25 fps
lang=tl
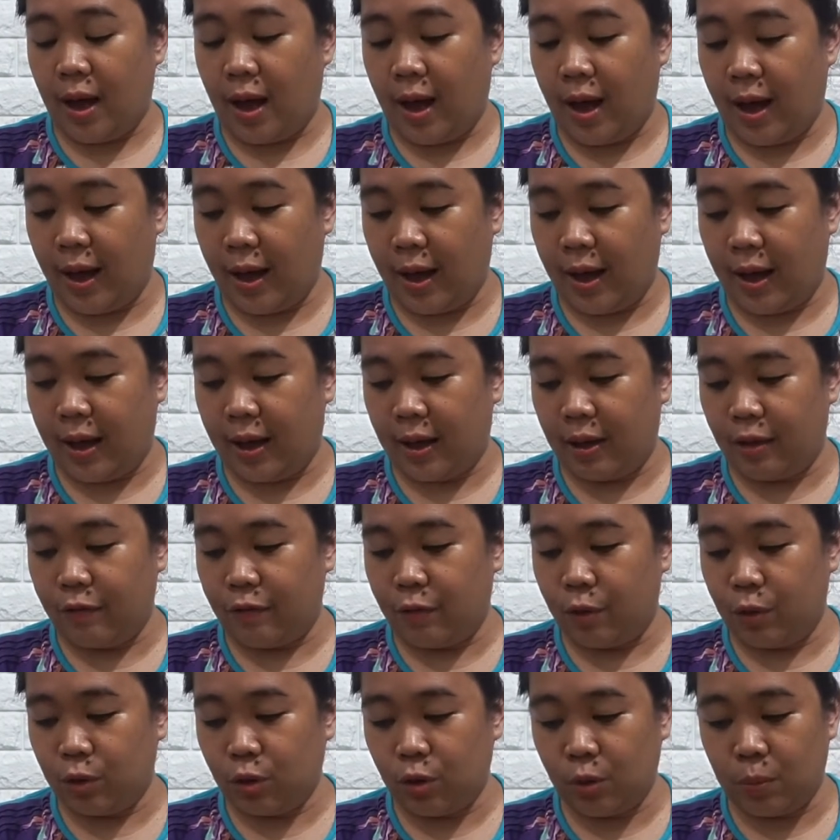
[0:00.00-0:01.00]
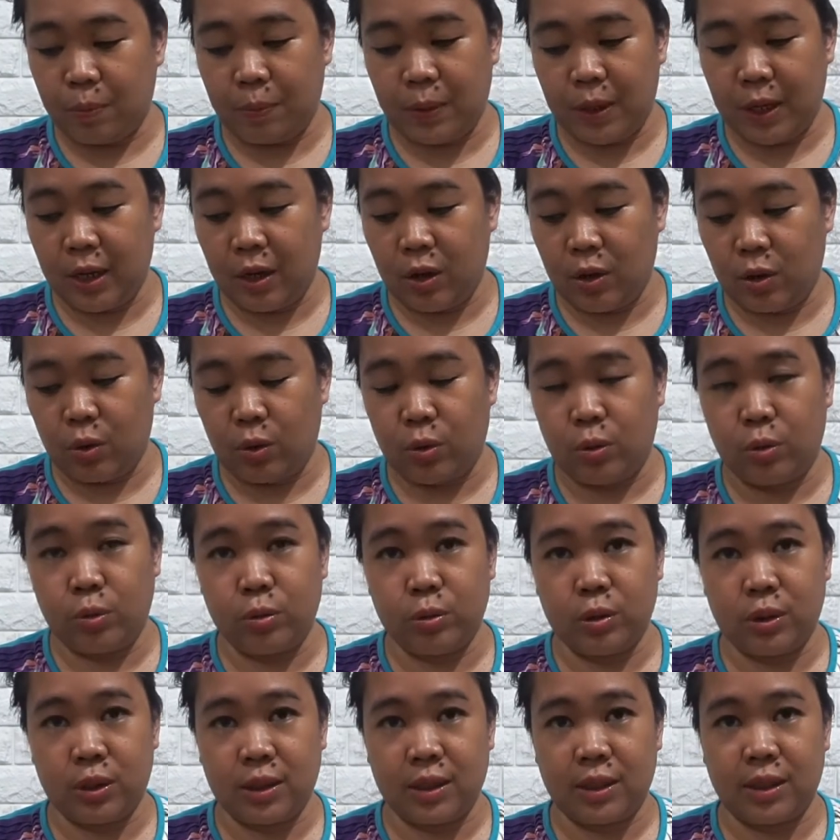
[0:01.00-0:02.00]
ay photo
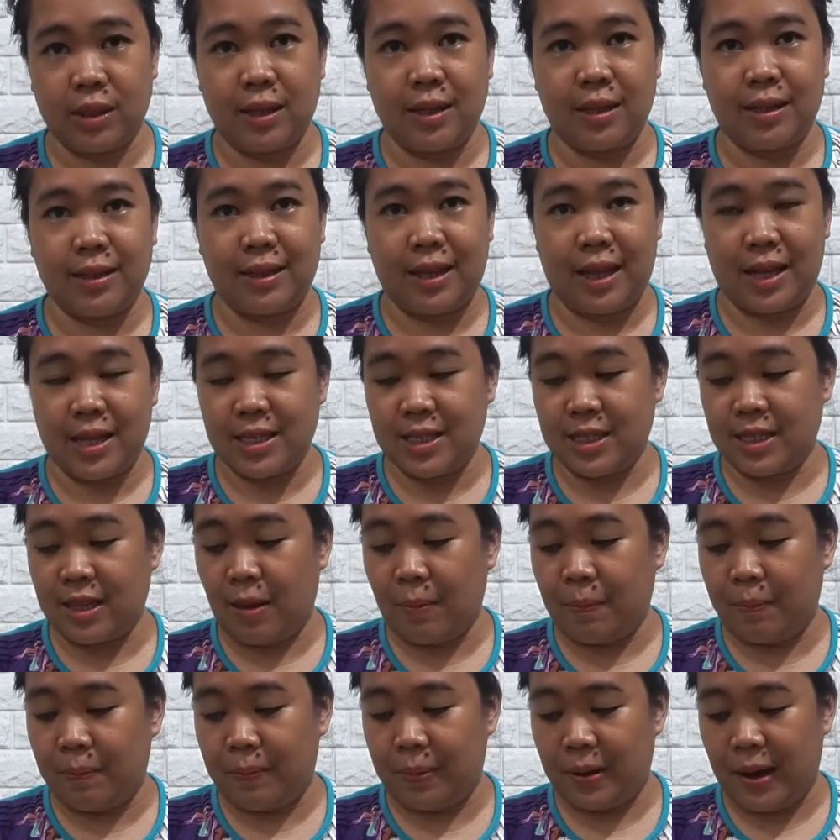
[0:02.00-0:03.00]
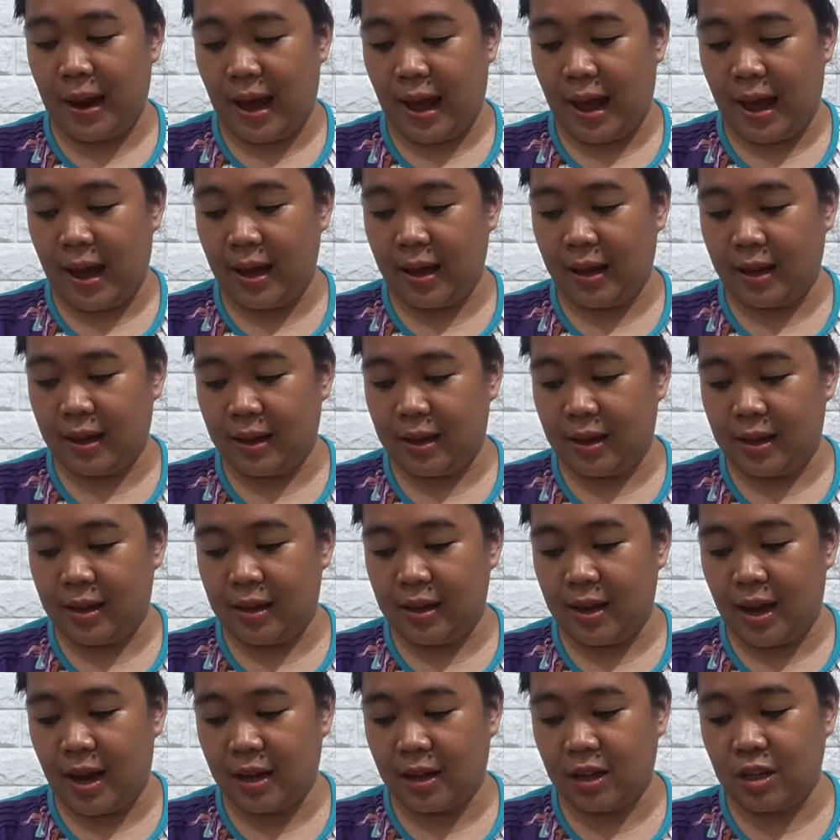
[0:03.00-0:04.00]
pillows, desktop plaque,
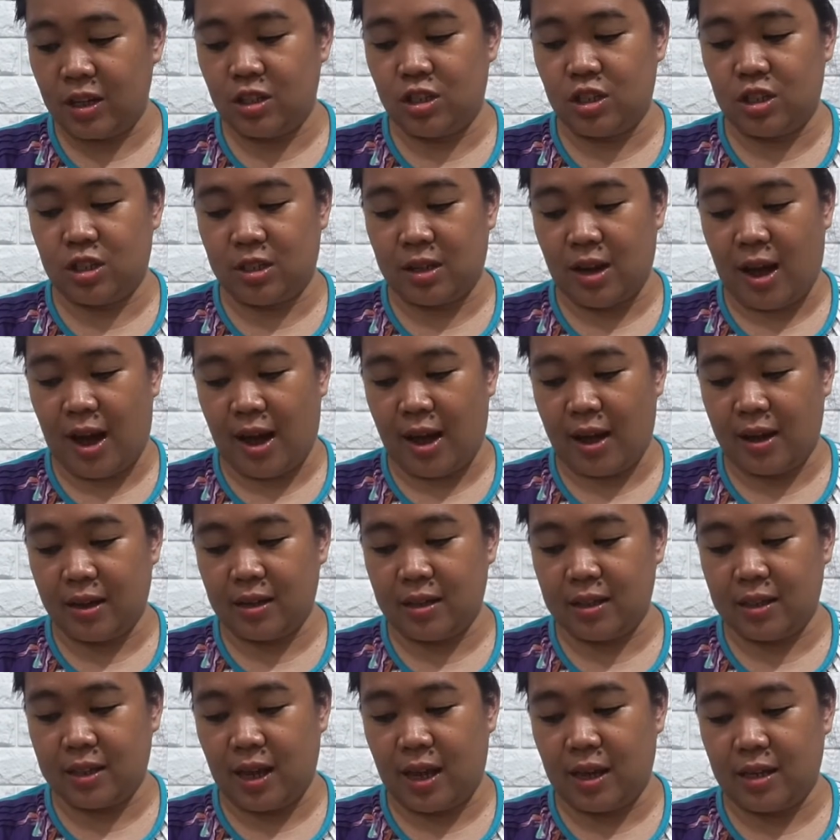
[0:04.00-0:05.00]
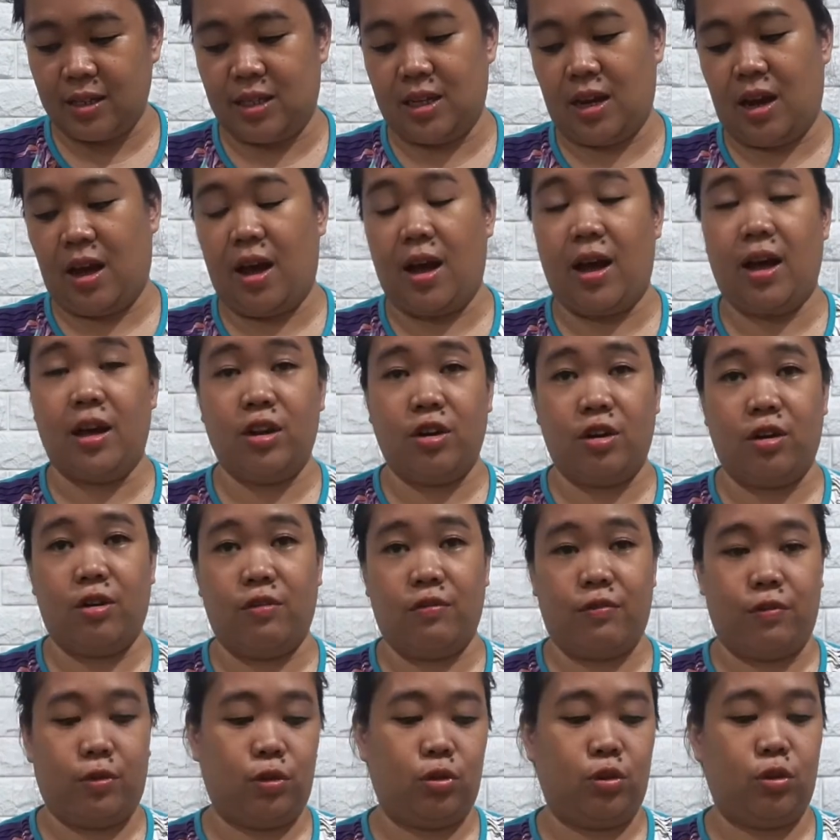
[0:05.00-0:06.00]
luggage tags at saka ayun,
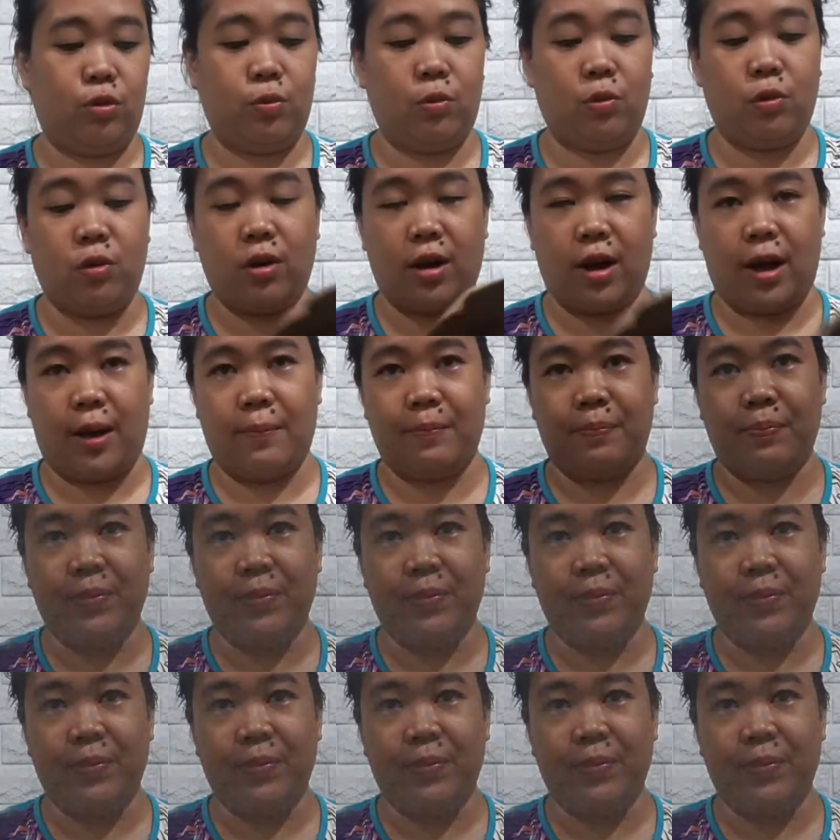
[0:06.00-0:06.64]
photo book nga.